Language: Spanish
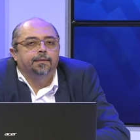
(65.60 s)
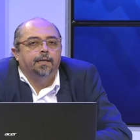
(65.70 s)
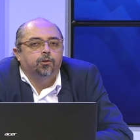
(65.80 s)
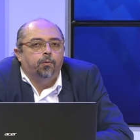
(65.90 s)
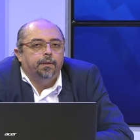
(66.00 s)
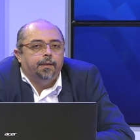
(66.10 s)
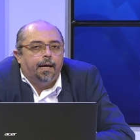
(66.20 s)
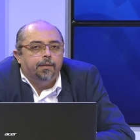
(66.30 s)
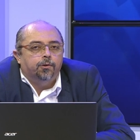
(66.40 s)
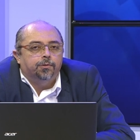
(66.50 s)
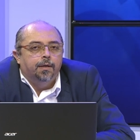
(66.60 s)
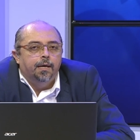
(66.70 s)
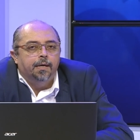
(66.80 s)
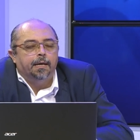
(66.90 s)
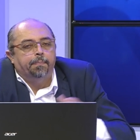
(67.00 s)
120 años,
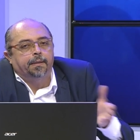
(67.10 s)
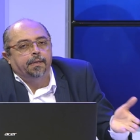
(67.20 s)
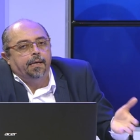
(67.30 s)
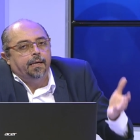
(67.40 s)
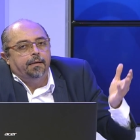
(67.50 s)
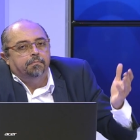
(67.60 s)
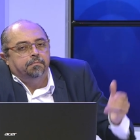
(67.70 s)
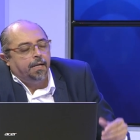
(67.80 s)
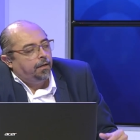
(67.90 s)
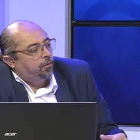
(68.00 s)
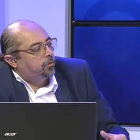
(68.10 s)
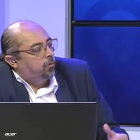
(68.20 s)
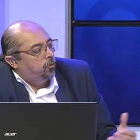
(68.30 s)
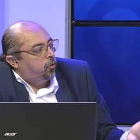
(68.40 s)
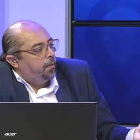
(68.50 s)
y a partir de ahí ya los,
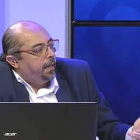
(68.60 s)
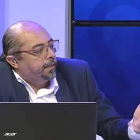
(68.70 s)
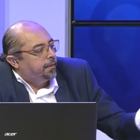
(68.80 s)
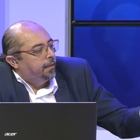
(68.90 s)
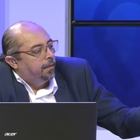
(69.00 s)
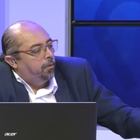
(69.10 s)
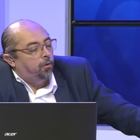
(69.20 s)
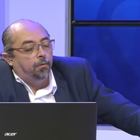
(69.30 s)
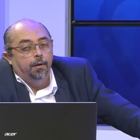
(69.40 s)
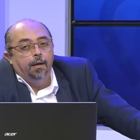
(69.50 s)
normal es, bueno,